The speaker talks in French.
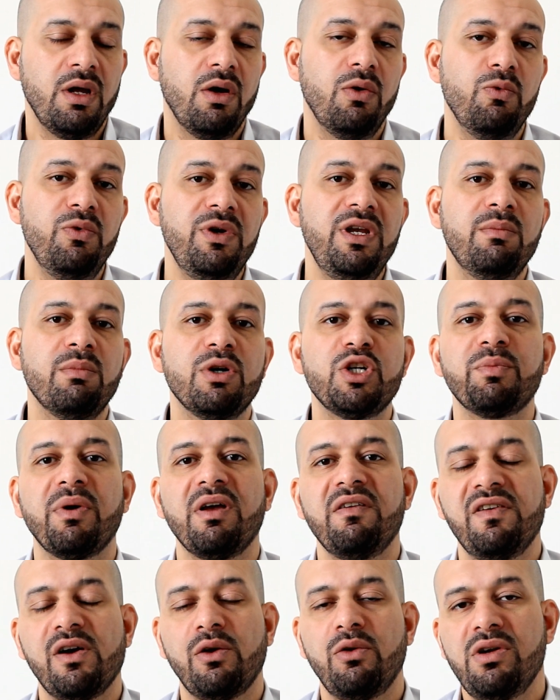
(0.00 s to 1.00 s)
oui, moi je
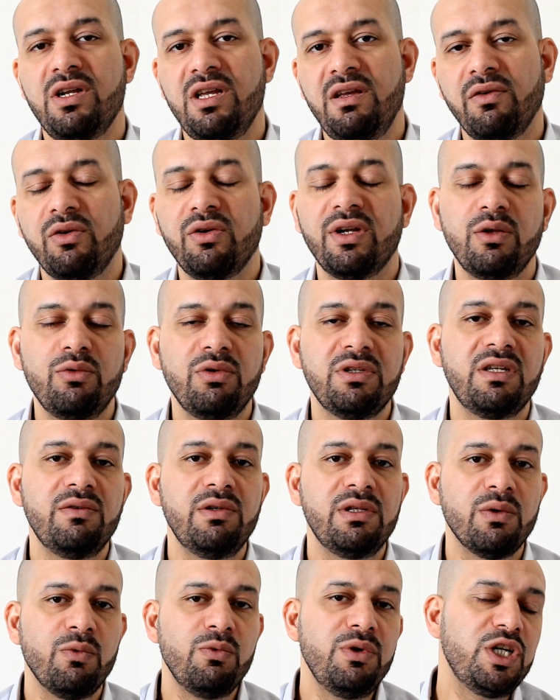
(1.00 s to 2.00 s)
préfère le livre, il y en a d'autres qui
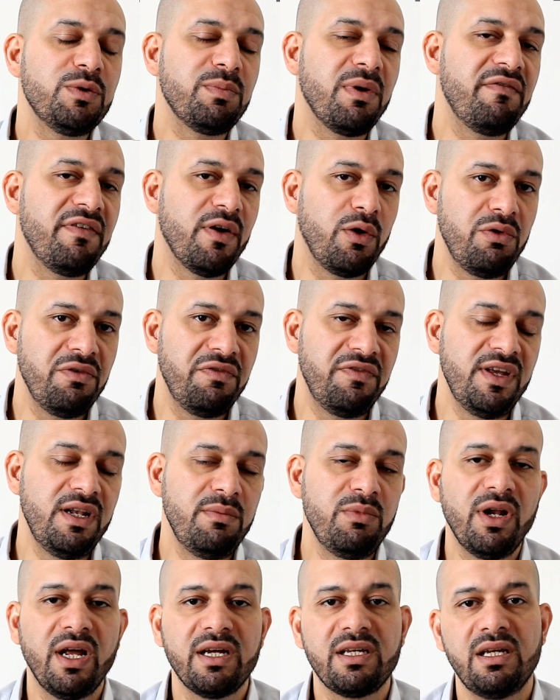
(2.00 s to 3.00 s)
disent, oui, je préfère le
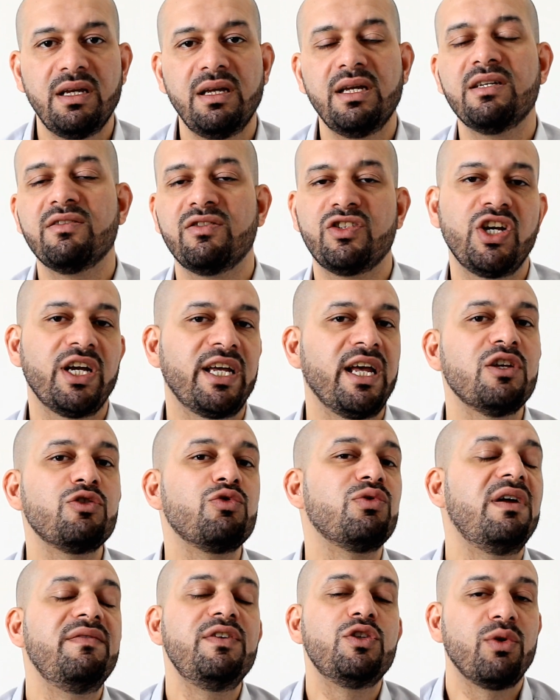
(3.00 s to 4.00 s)
film, chacun a
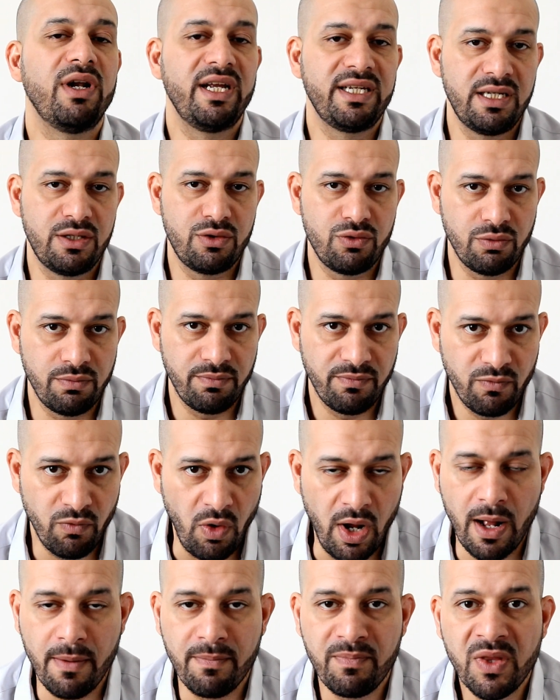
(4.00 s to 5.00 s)
son avis sur la question.
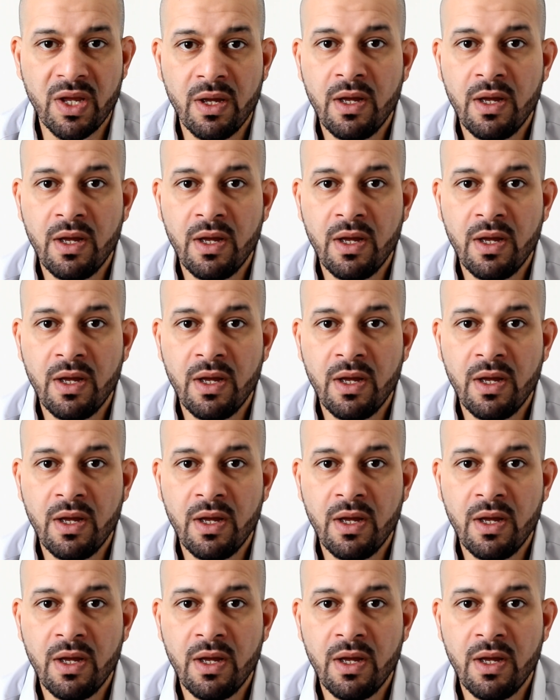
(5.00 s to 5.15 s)
Voilà.